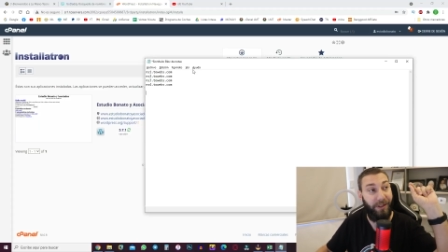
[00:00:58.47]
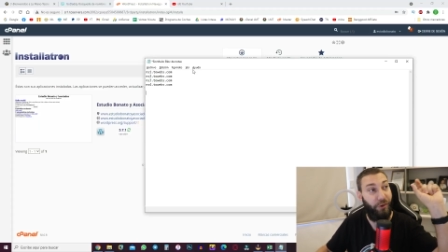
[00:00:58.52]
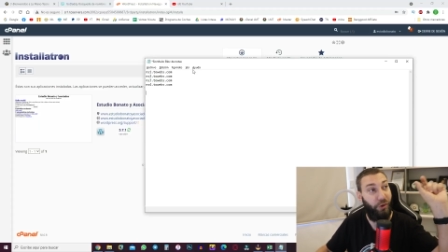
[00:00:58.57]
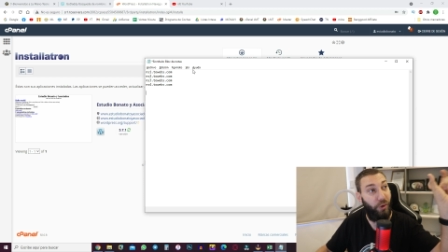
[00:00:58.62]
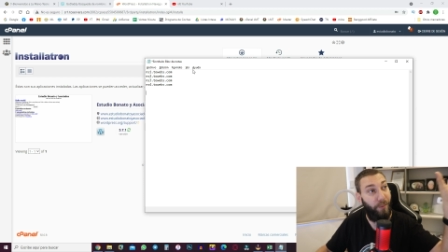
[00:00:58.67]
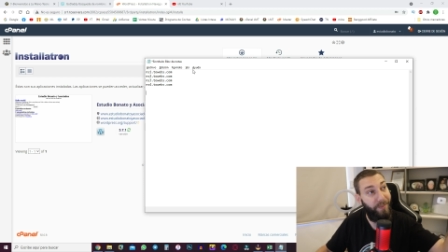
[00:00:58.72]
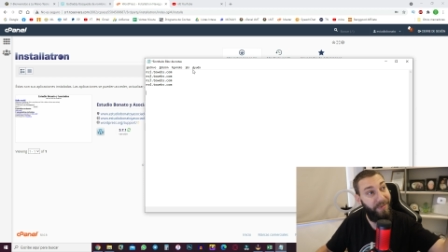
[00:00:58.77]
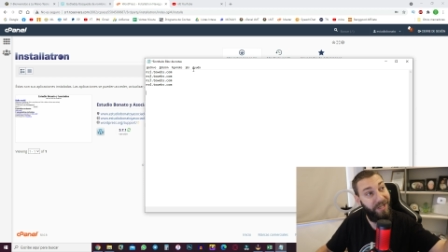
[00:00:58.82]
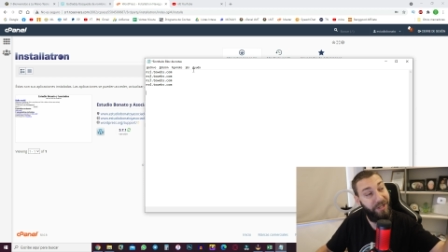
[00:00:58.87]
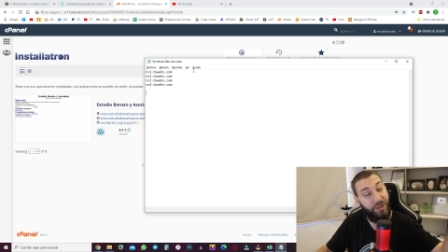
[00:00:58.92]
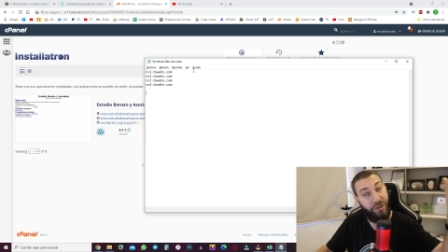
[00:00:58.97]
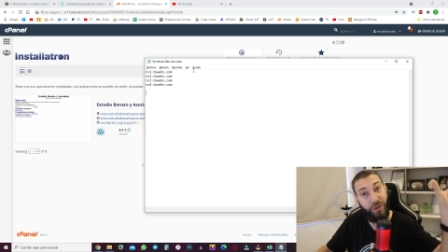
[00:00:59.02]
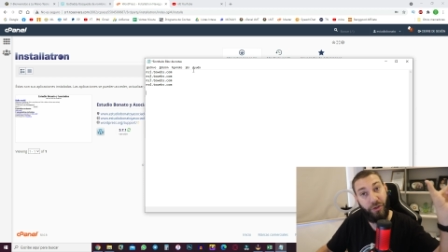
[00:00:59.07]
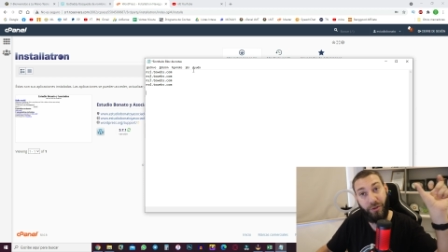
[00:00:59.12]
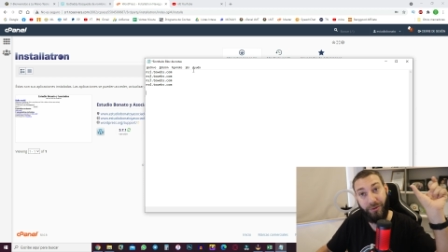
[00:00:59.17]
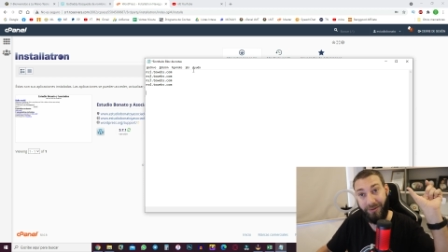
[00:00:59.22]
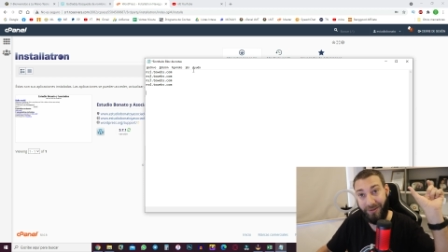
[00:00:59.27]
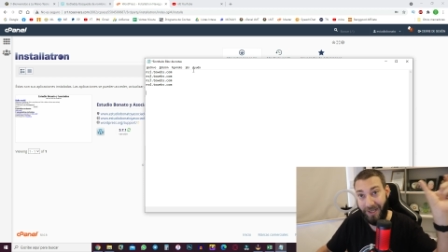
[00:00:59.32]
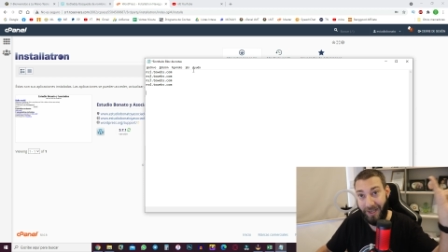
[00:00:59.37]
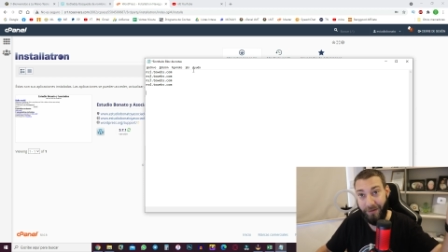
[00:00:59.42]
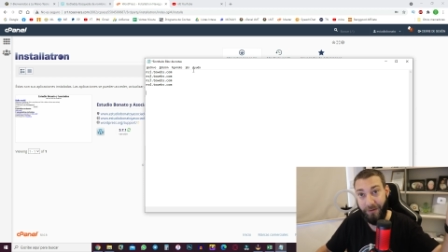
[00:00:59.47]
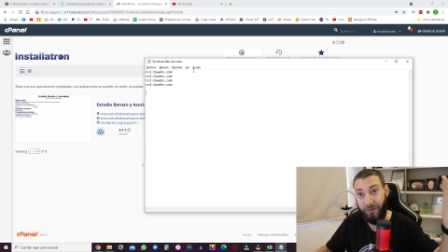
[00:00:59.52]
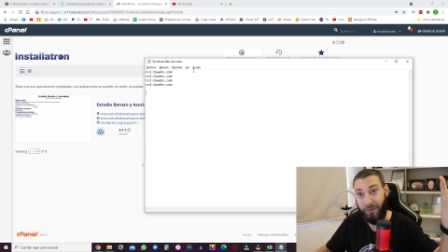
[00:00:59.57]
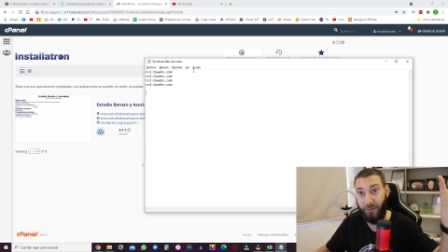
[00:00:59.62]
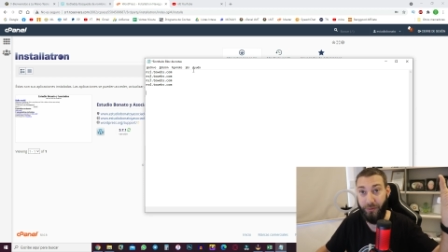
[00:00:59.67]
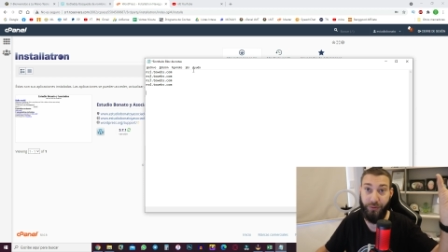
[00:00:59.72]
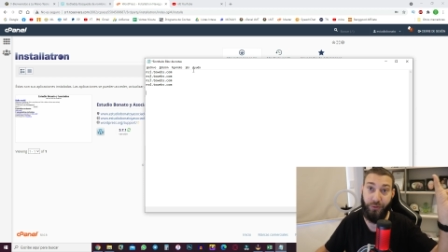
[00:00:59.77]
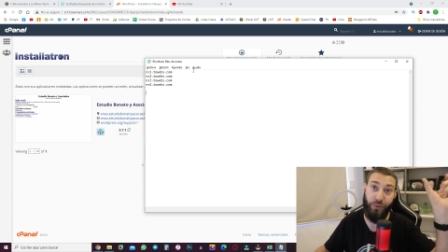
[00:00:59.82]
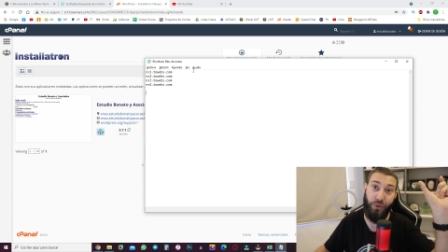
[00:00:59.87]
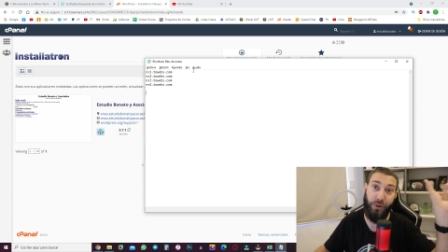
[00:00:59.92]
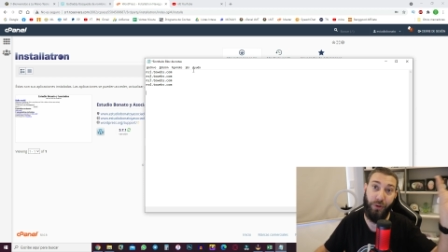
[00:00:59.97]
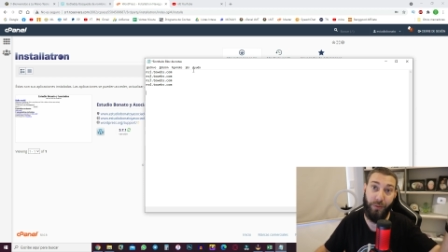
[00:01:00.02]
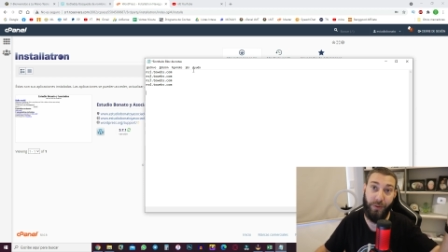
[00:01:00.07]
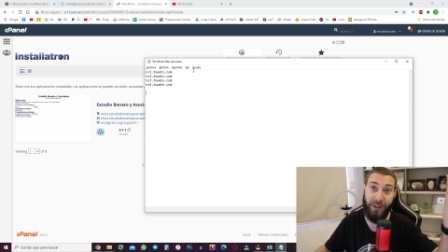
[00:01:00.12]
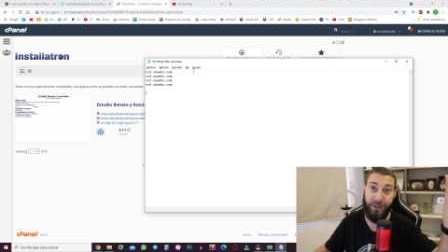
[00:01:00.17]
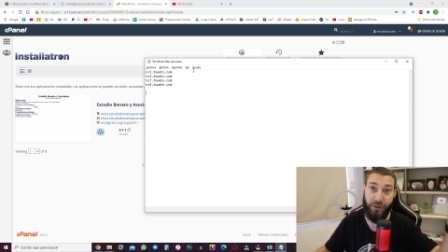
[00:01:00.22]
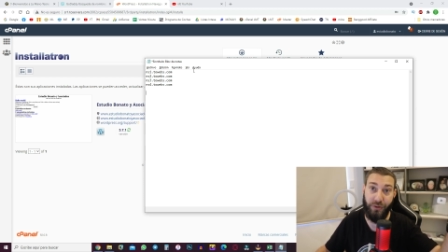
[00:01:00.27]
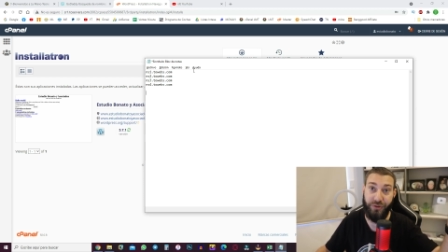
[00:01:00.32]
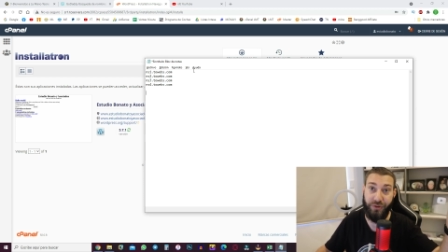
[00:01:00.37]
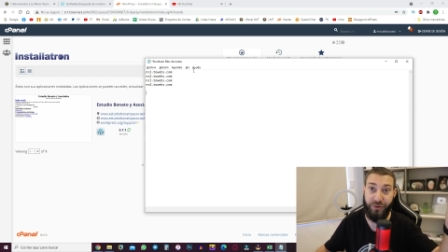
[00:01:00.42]
dominio tanto, estudio de
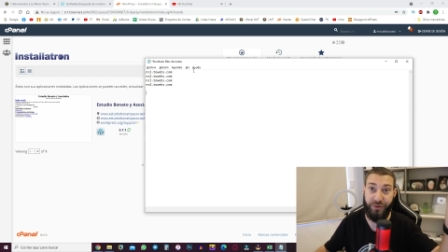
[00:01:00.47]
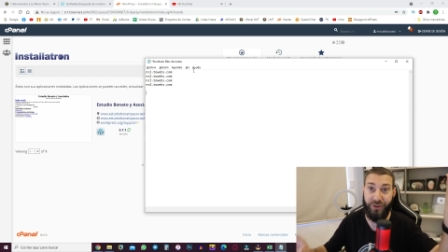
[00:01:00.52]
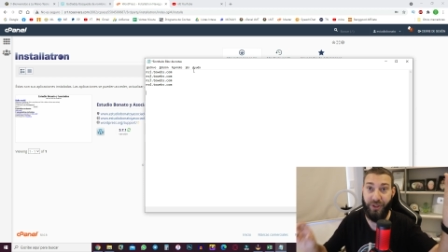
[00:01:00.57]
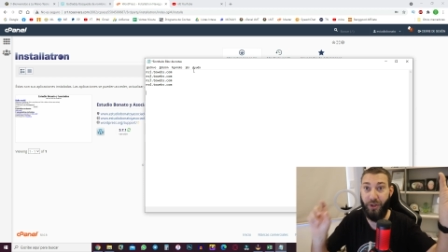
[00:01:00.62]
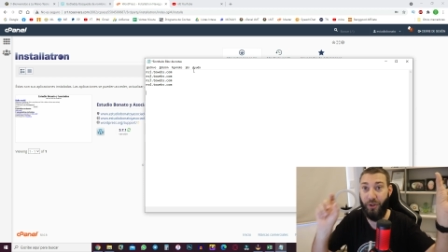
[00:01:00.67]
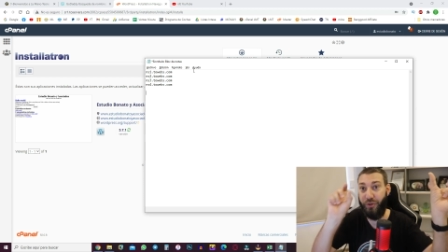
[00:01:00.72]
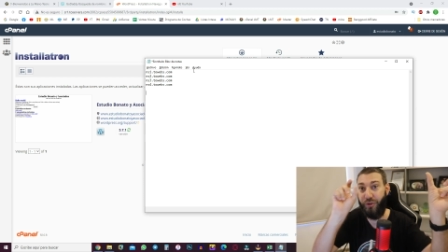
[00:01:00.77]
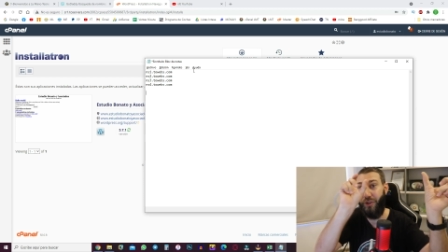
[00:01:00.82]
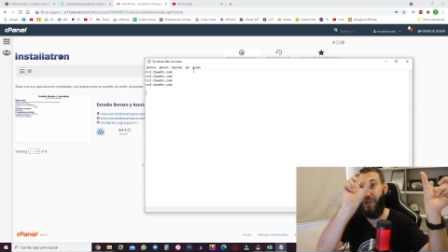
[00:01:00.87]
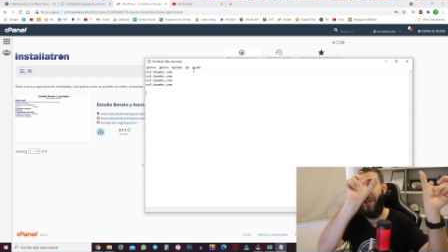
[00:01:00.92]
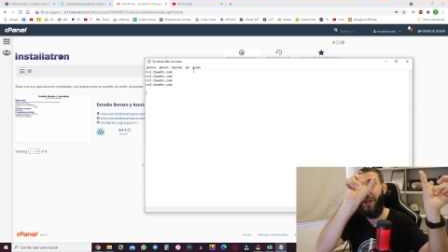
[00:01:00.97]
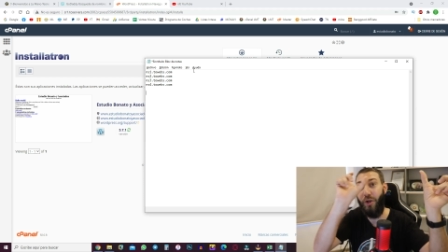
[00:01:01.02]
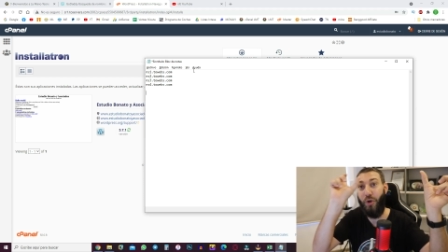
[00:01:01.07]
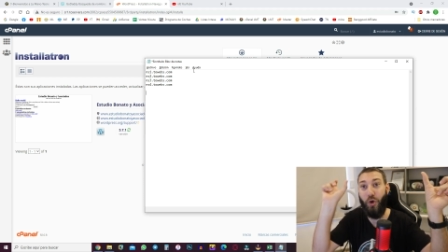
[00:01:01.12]
datos Asociados,